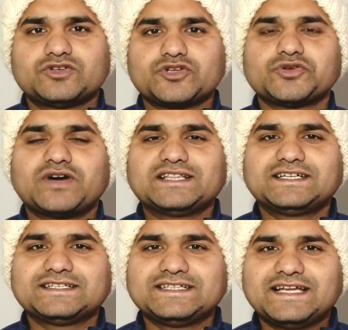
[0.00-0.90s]
सो शुरुआत
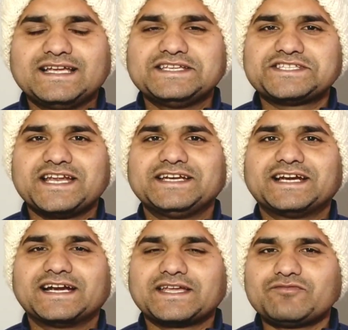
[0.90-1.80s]
करते हैं इस क्रेडिट
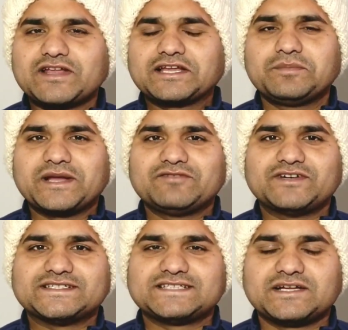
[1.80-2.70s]
कार्ड के वेलकम
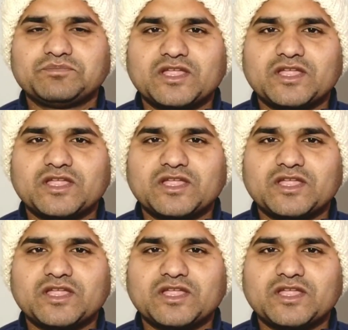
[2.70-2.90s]
बेनिफिट से